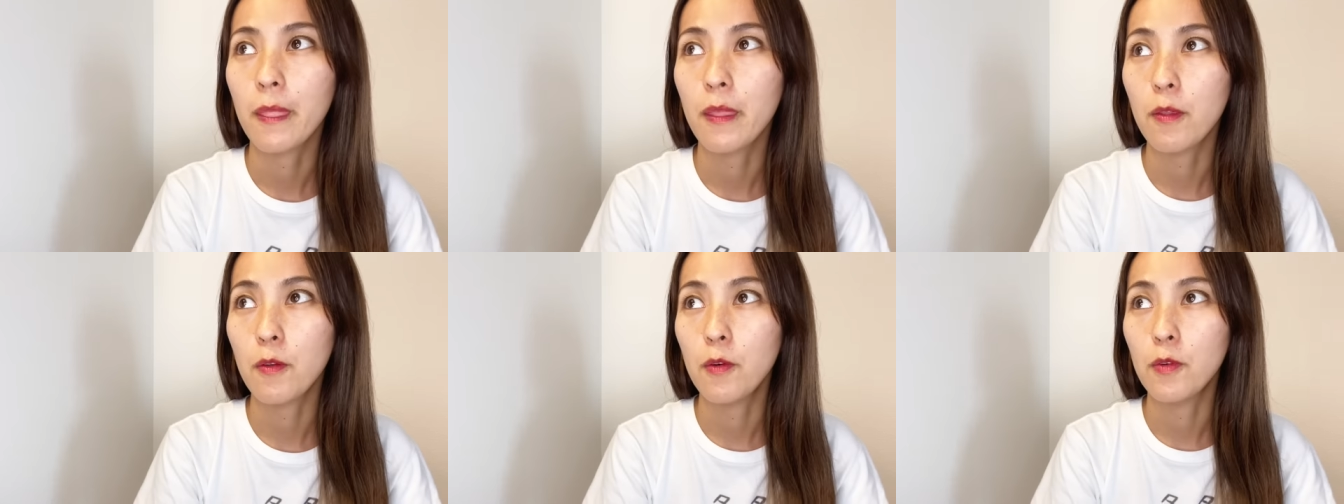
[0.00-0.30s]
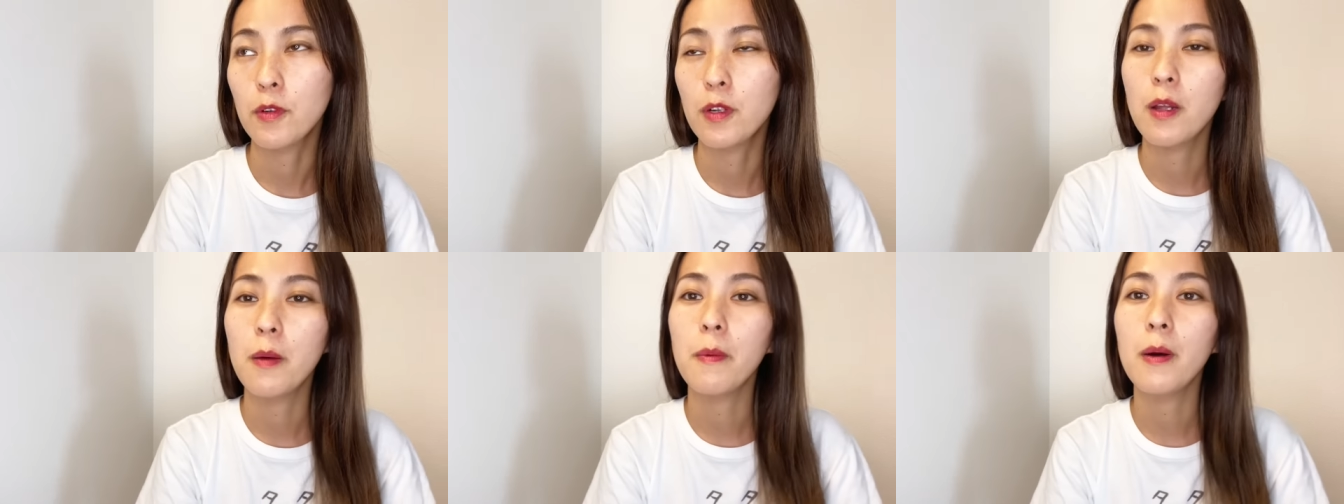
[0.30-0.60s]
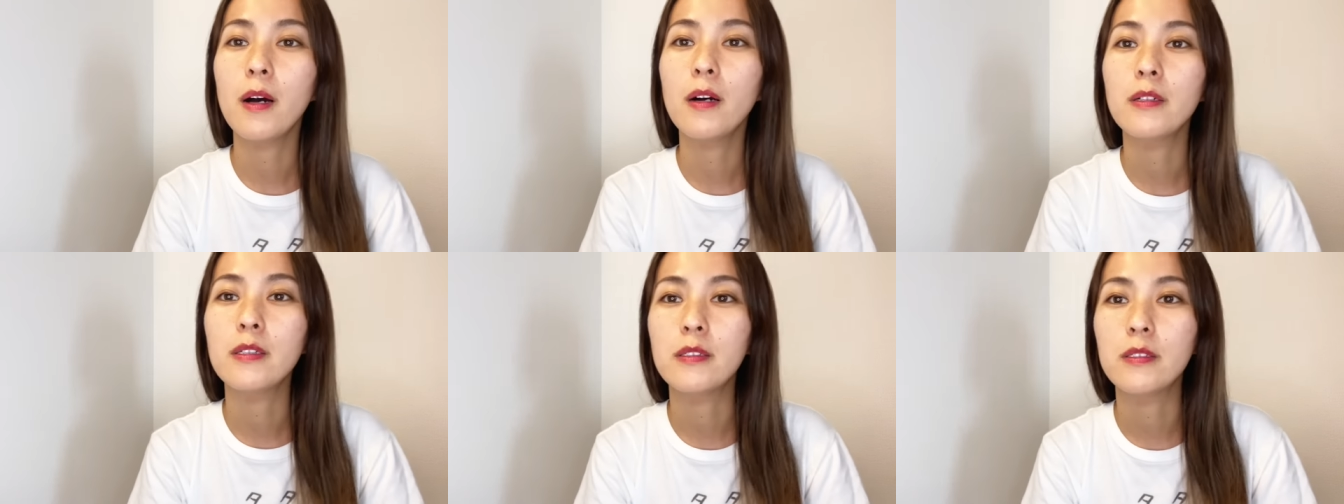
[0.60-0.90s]
と、
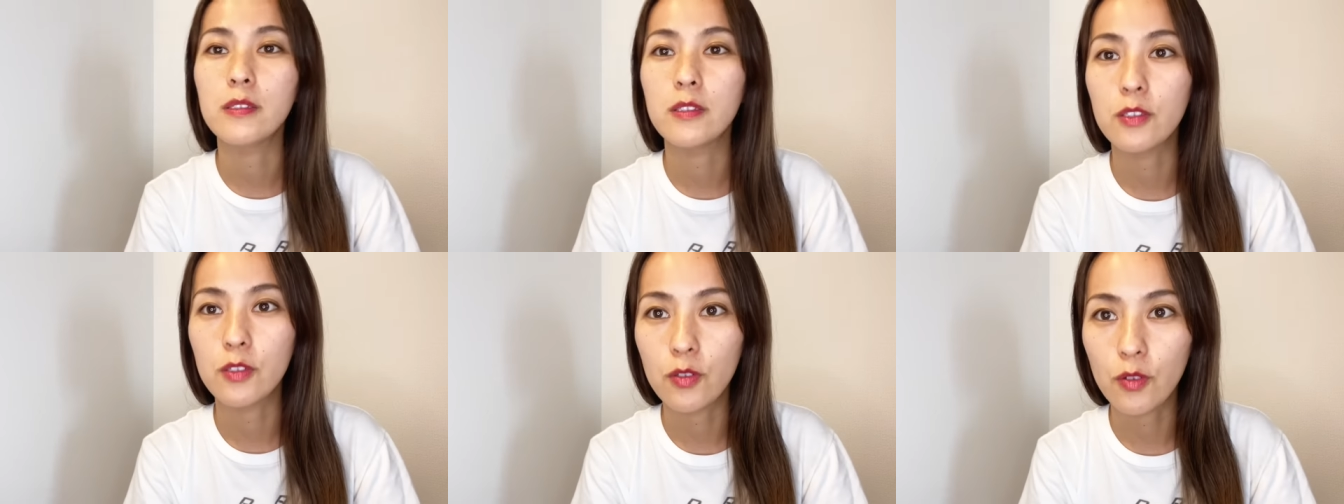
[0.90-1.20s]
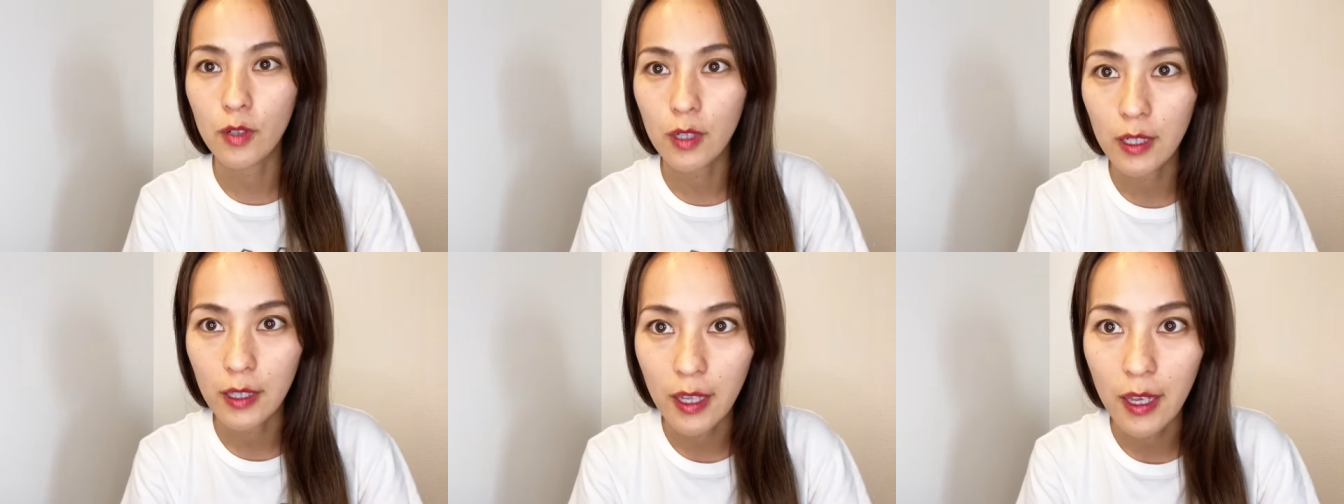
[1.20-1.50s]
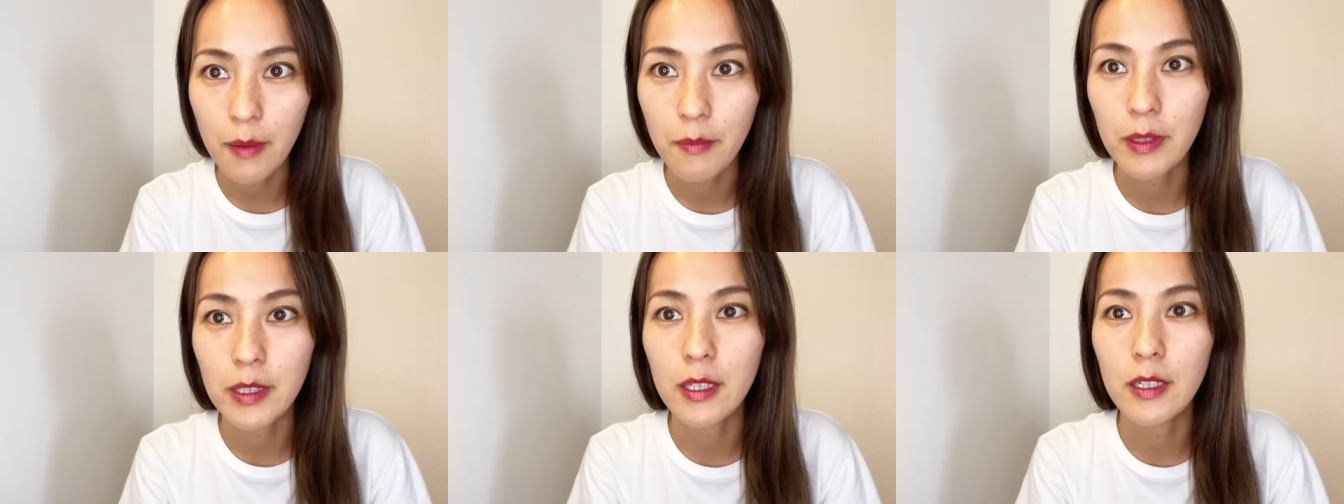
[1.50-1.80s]
クラブハウスとか
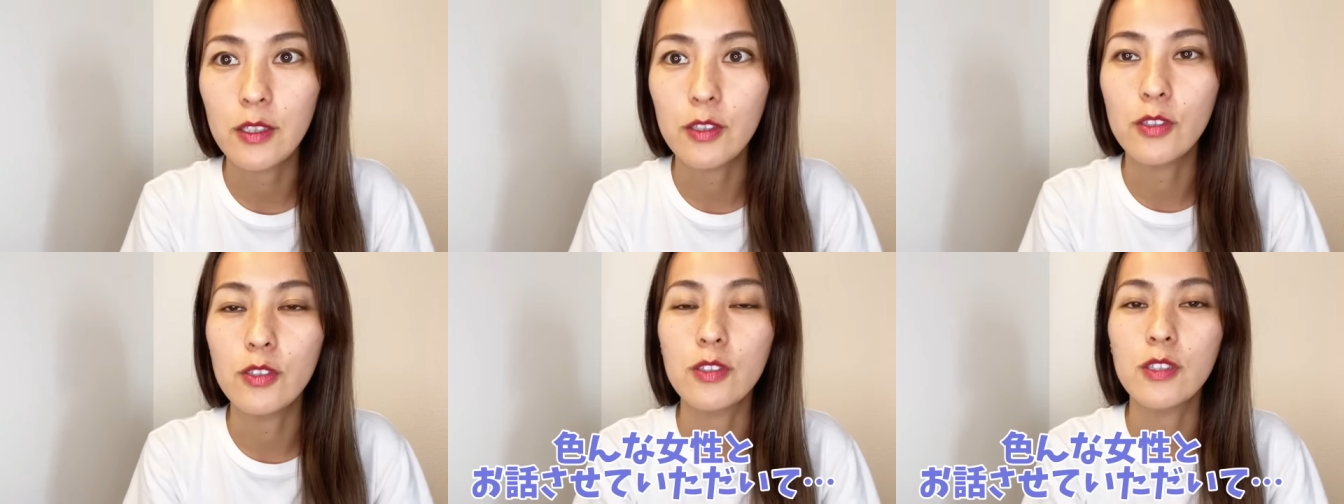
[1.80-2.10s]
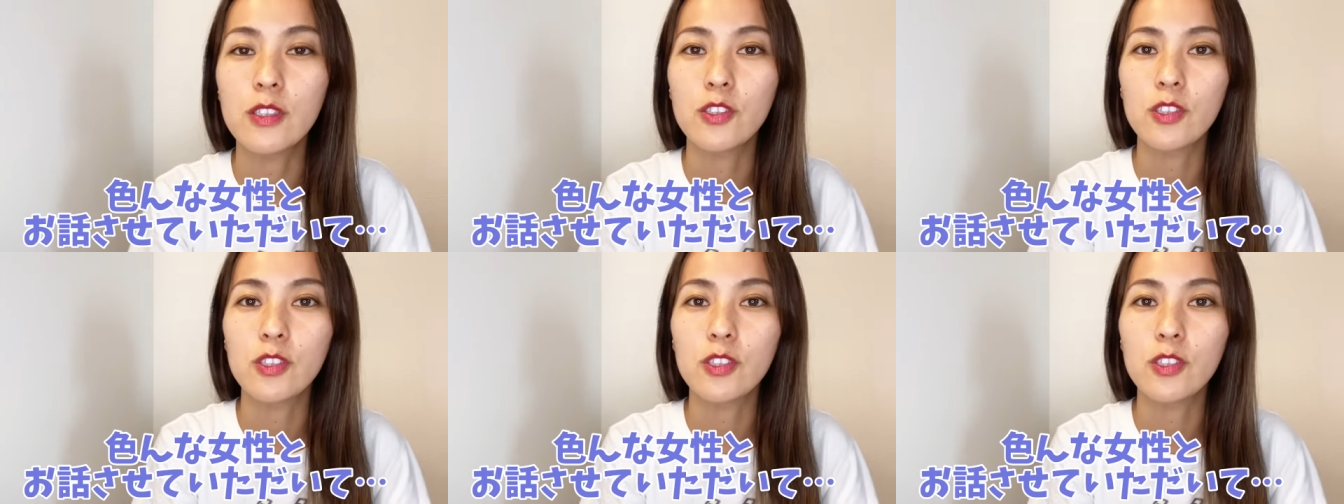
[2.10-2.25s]
でまたいろんな